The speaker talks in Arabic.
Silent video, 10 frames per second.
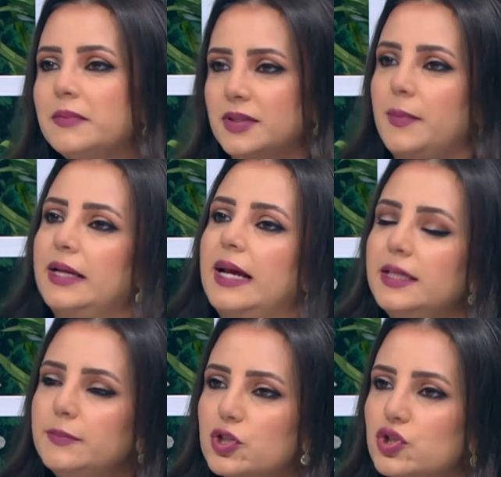طبعا
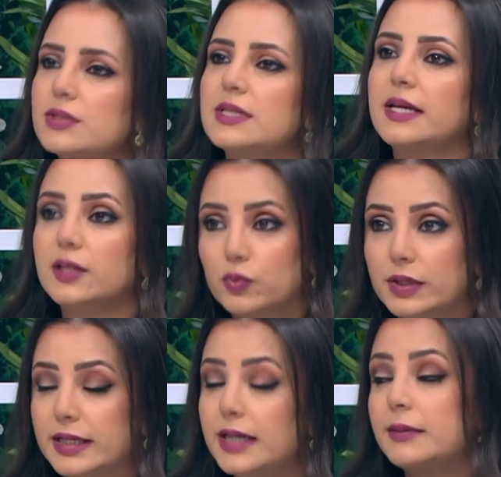حليب جوز الهند
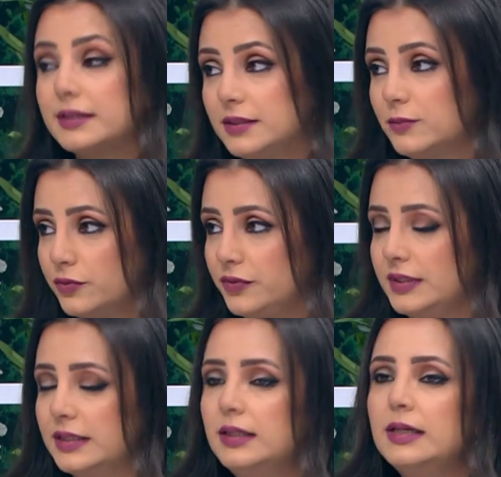والكريمه كثير
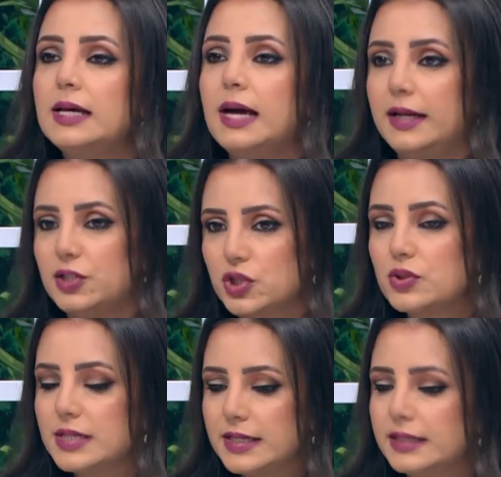مفيده هلا
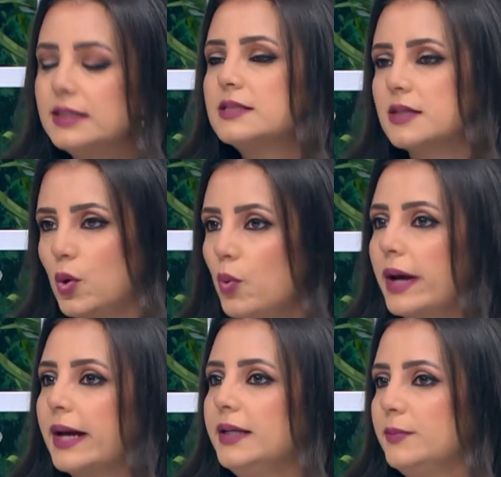جوز الهند هو
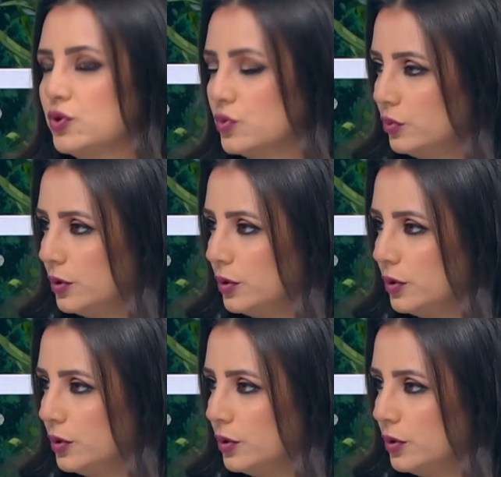غني بالدهون